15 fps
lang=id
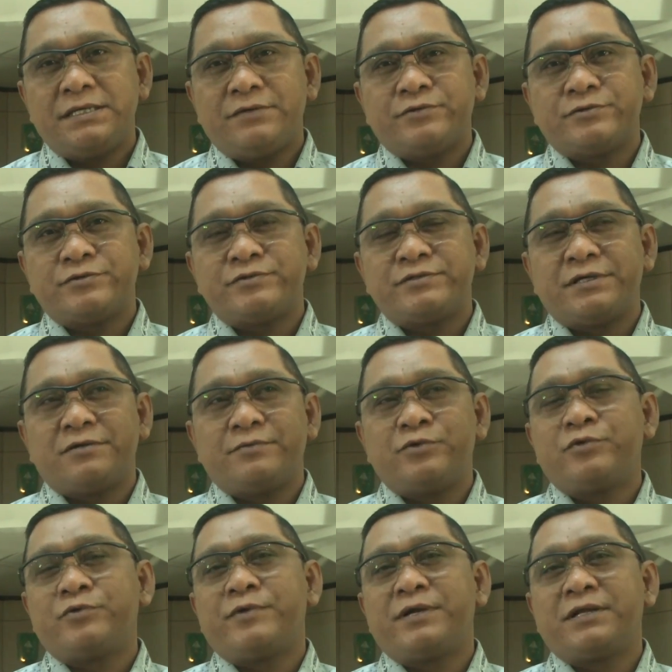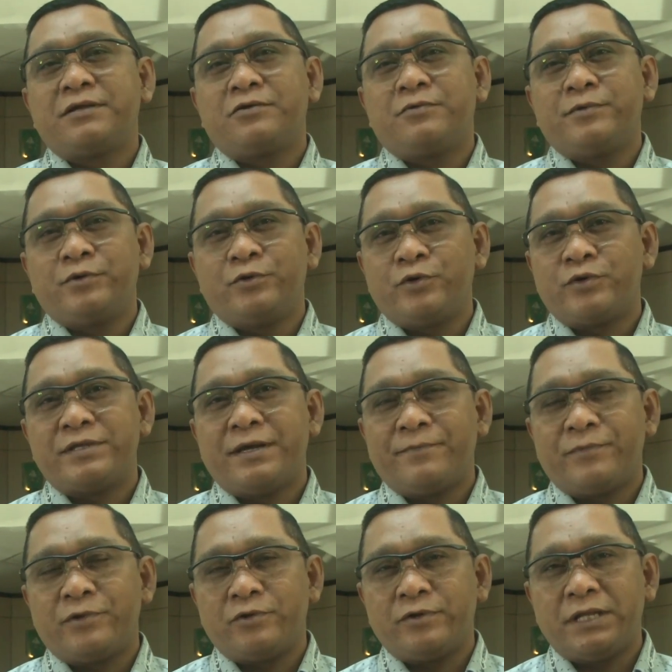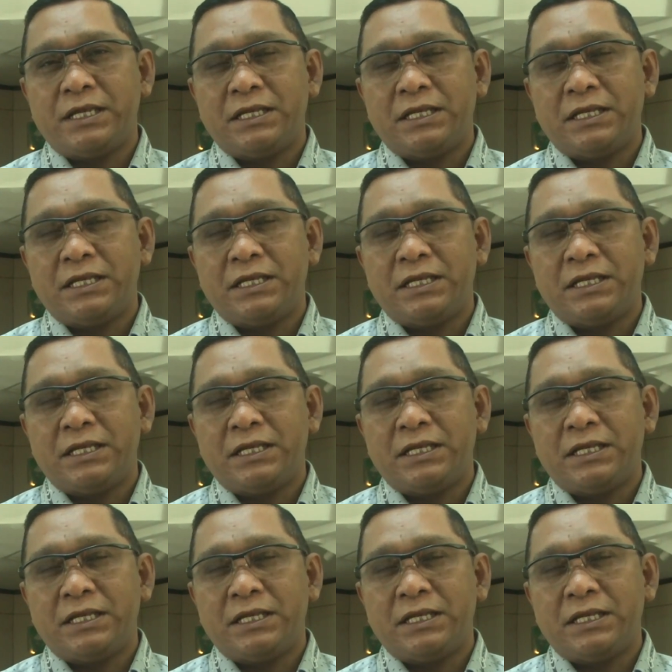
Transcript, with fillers: khususnya gubernur wakil gubernur yang periode